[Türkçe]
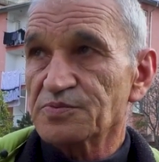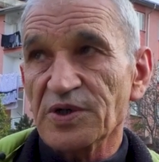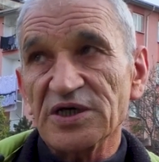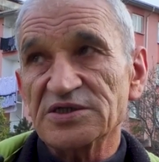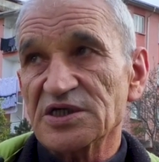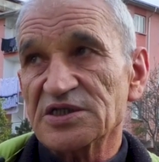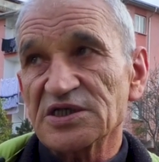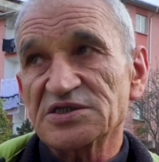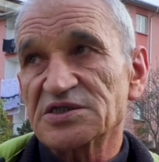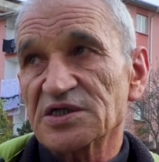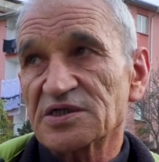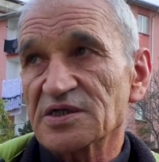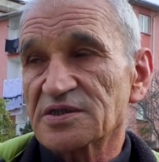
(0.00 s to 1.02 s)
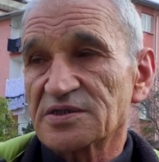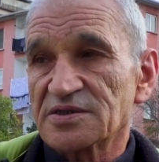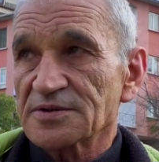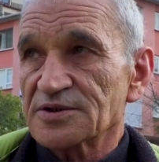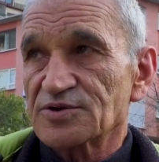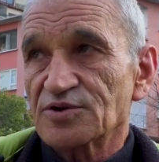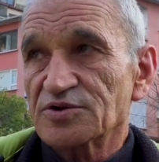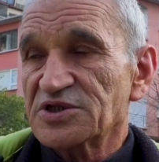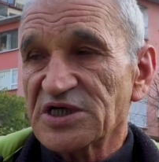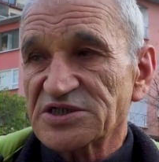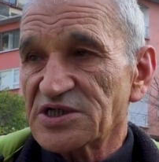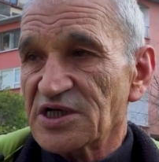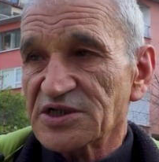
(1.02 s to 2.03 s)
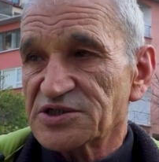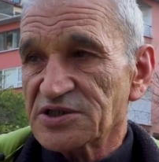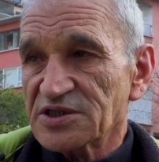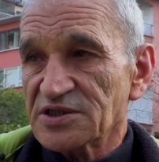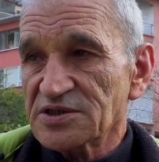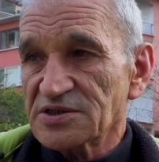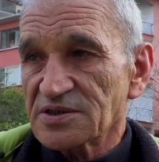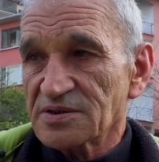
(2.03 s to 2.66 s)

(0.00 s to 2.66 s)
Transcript: Bence destekler. Çünkü teşkilatçıdır,